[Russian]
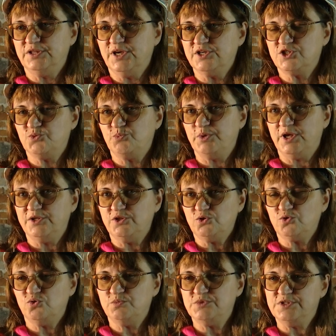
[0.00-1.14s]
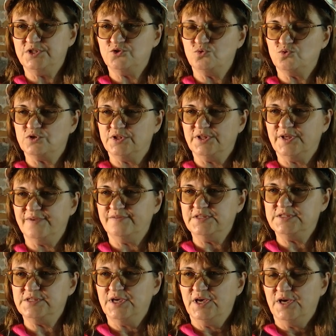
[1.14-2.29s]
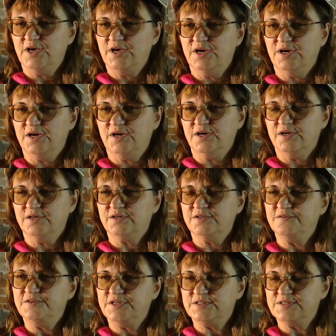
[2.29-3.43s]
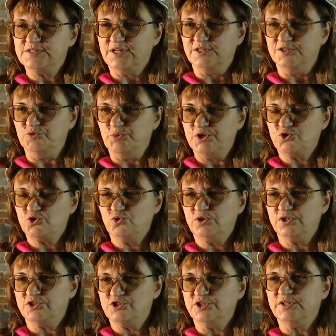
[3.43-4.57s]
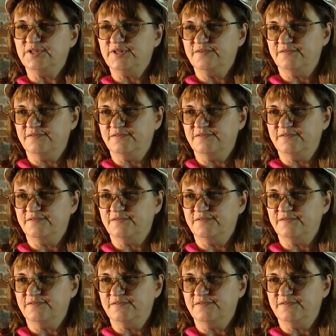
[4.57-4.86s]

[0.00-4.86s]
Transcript: также планируем здесь установить а, конференц-зал небольшой, так человек на